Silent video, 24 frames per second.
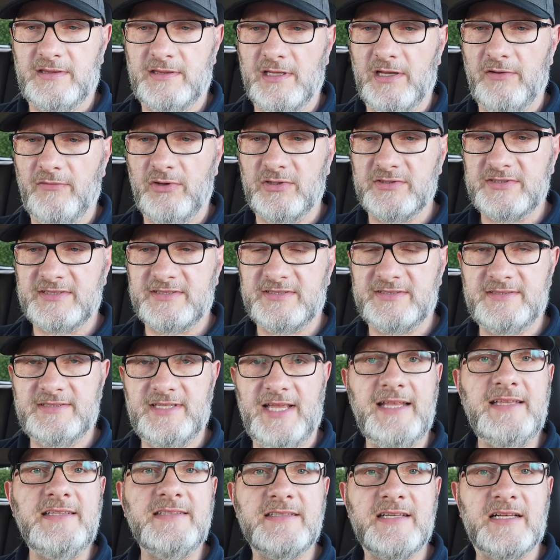Der war
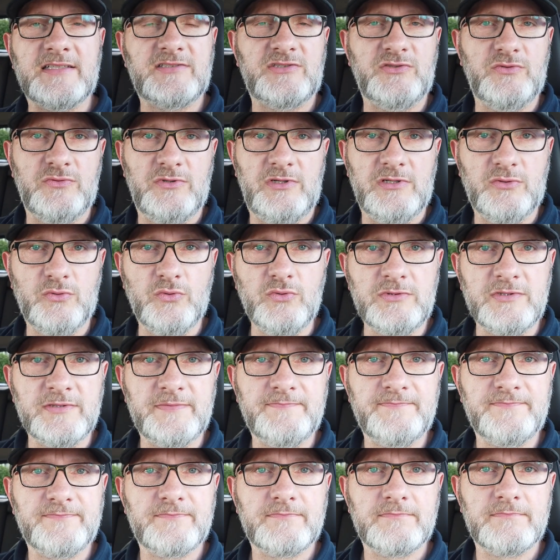sensationell
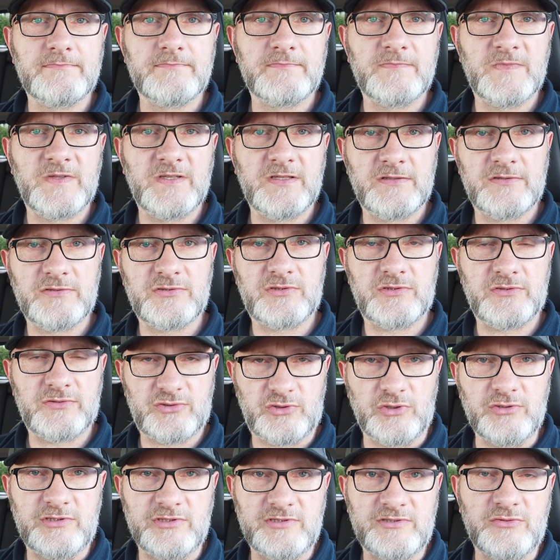gut
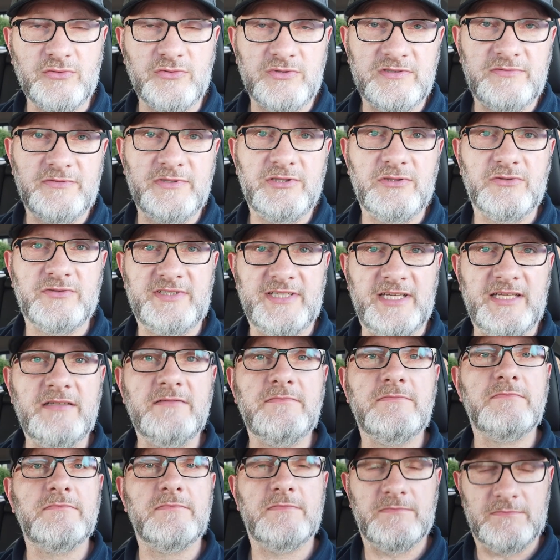solltest du das Video
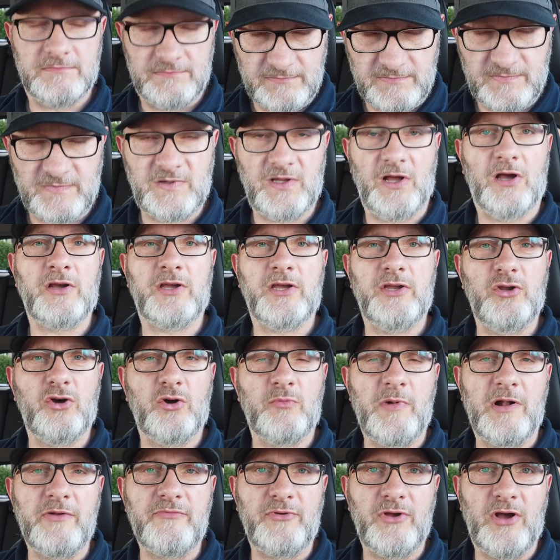sehen, danke
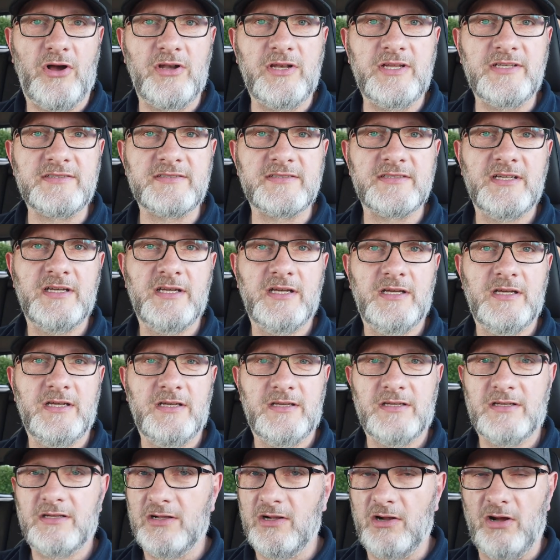nochmal für alles.
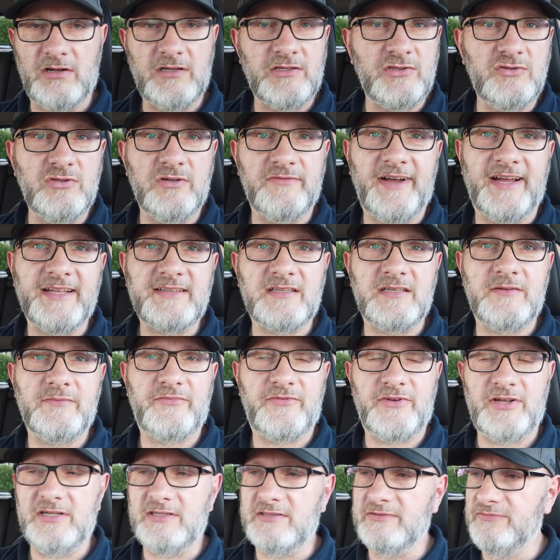Kann ich nur
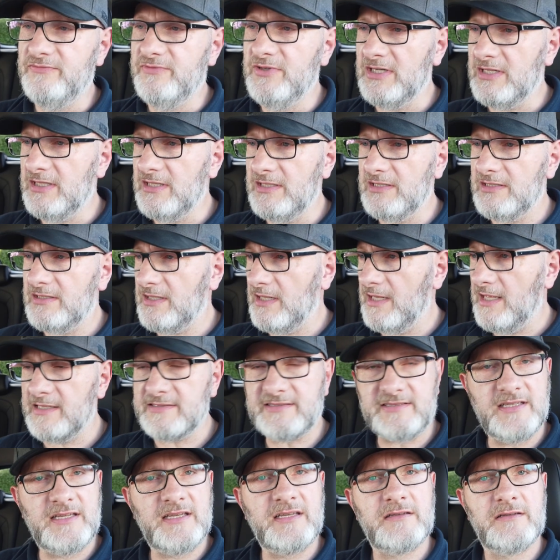weiterempfehlen. Wirklich
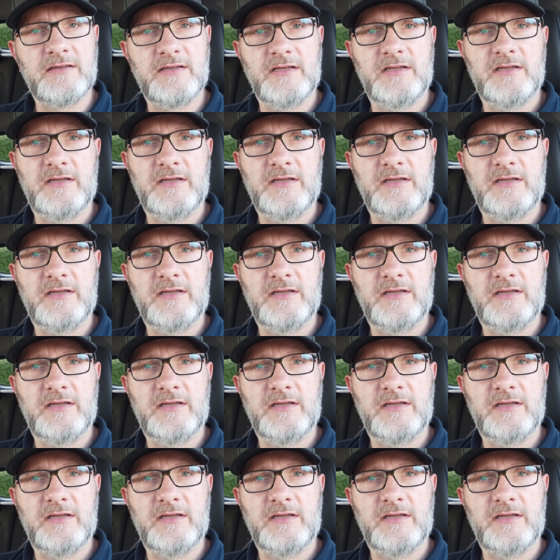klasse.